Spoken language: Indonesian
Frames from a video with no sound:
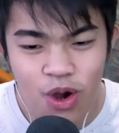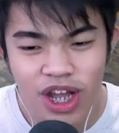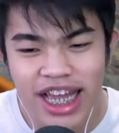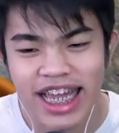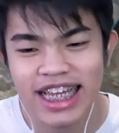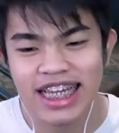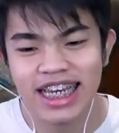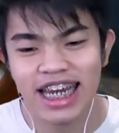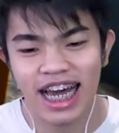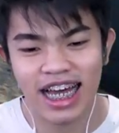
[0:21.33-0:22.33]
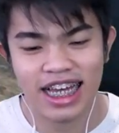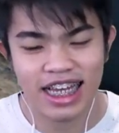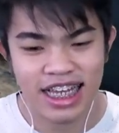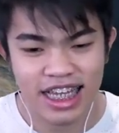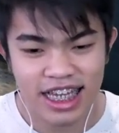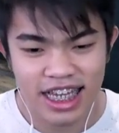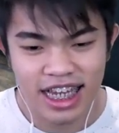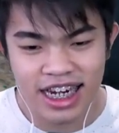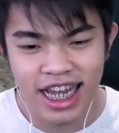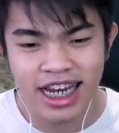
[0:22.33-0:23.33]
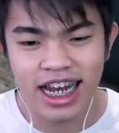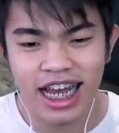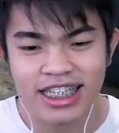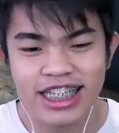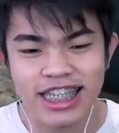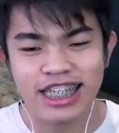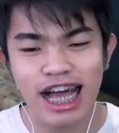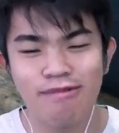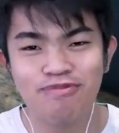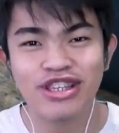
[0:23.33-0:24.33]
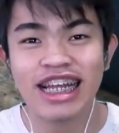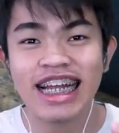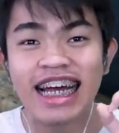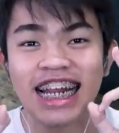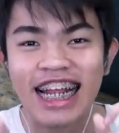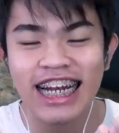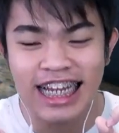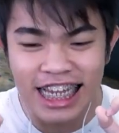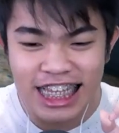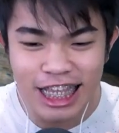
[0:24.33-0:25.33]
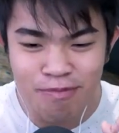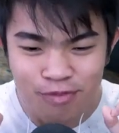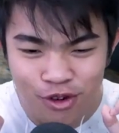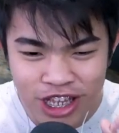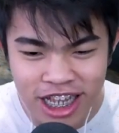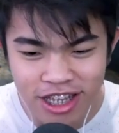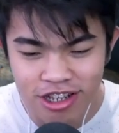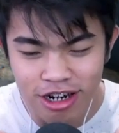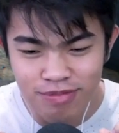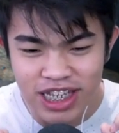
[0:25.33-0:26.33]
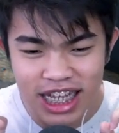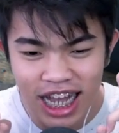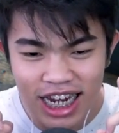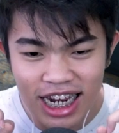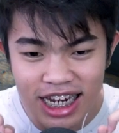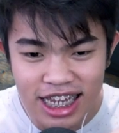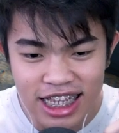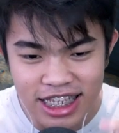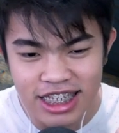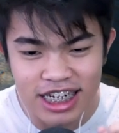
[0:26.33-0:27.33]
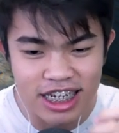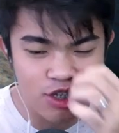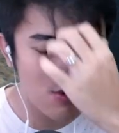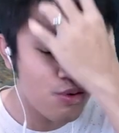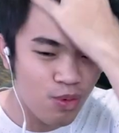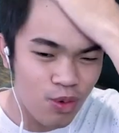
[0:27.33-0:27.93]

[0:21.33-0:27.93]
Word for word: Oke gila ini adalah setup terkeren yang kita punya teman-teman. Bisa kalian lihat di sini itu.